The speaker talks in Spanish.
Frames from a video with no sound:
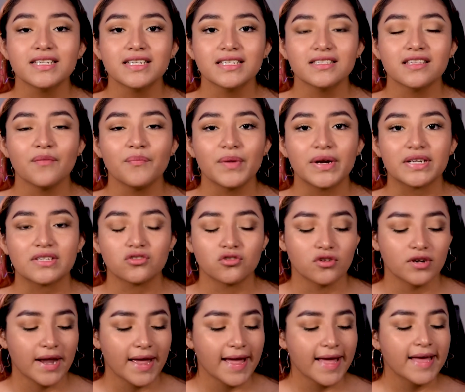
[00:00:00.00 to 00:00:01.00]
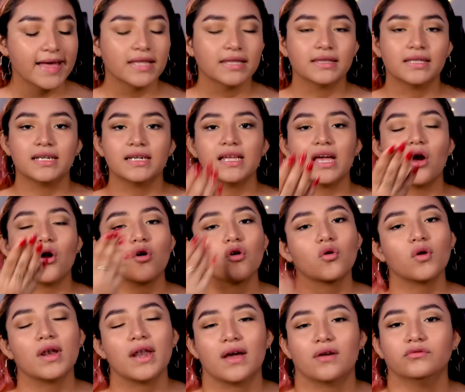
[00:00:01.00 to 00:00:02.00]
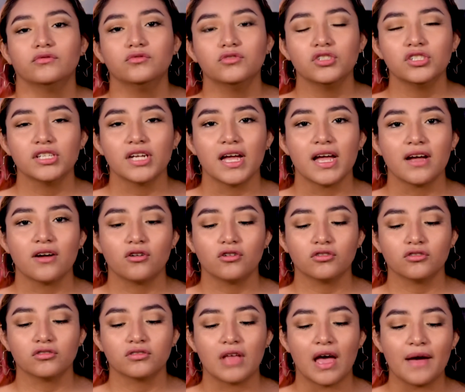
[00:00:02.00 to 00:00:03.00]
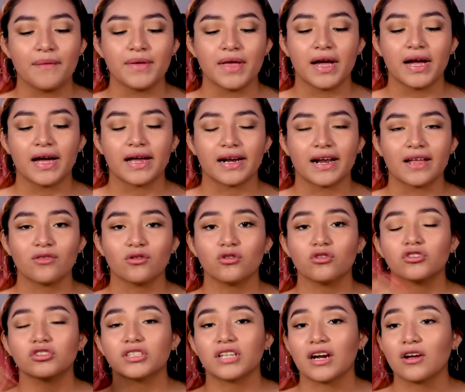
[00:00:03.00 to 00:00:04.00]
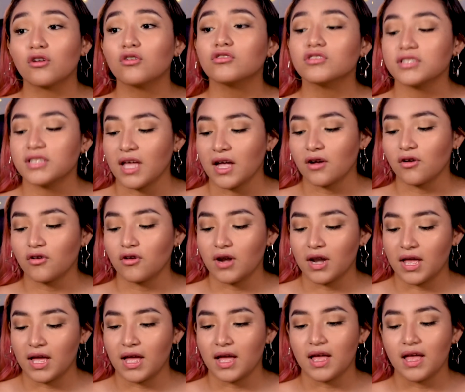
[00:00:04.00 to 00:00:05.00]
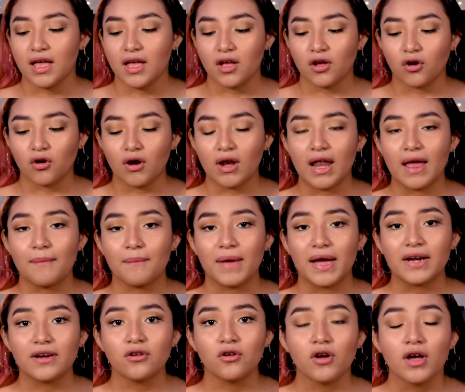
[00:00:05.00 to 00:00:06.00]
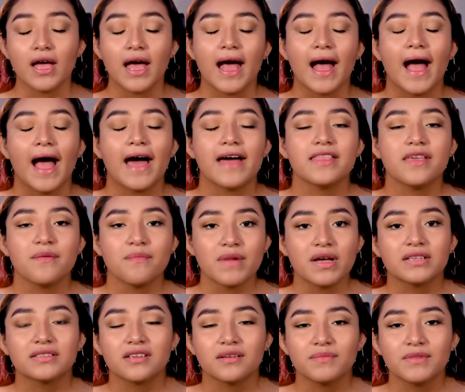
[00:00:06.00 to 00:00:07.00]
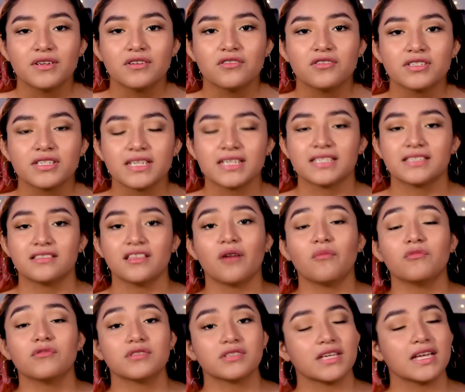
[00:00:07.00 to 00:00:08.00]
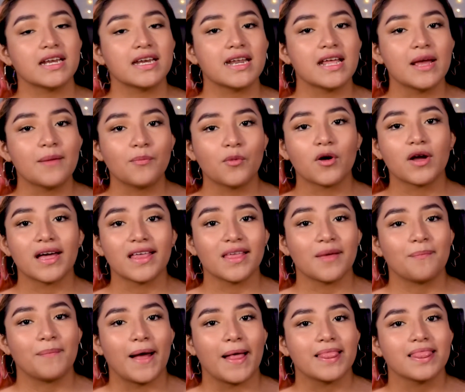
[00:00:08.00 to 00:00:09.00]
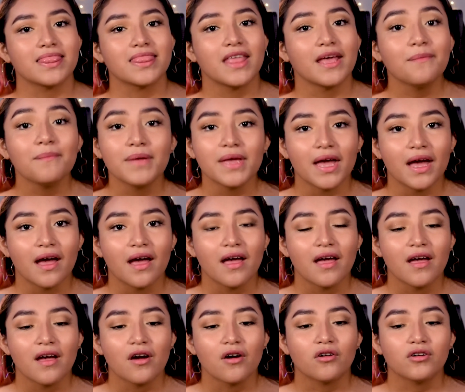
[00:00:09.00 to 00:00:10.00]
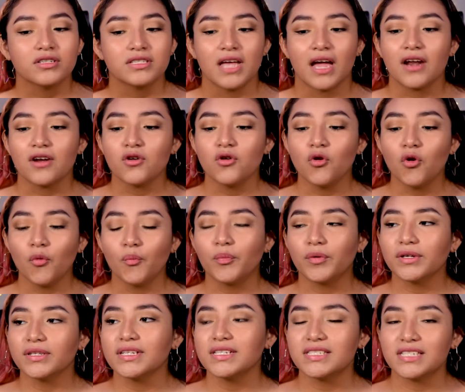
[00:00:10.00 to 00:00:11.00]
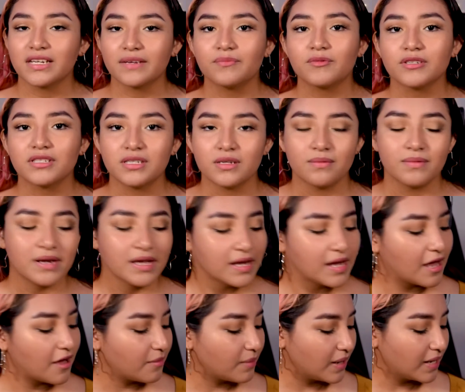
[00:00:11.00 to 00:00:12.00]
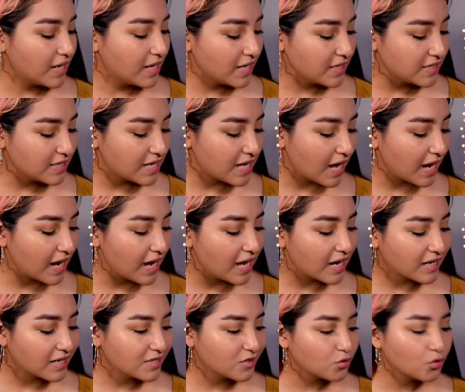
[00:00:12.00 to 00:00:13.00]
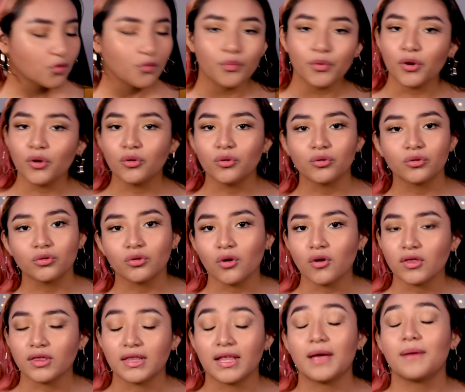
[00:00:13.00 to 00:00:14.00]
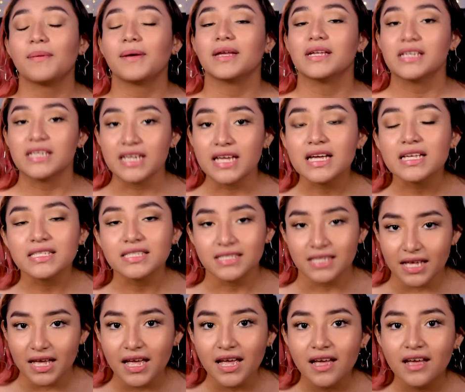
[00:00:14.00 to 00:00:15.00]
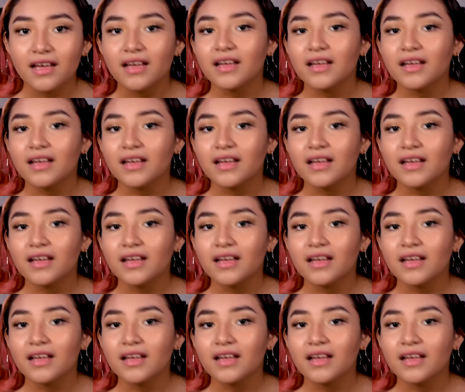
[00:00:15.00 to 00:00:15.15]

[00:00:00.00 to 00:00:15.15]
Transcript: esta persona tenía hongo en la uña o había agarrado otra cosa con la, con la mano. Además, amigos, estamos en época de pandemia. O sea, no puede ser posible que vayas y agarres un producto de belleza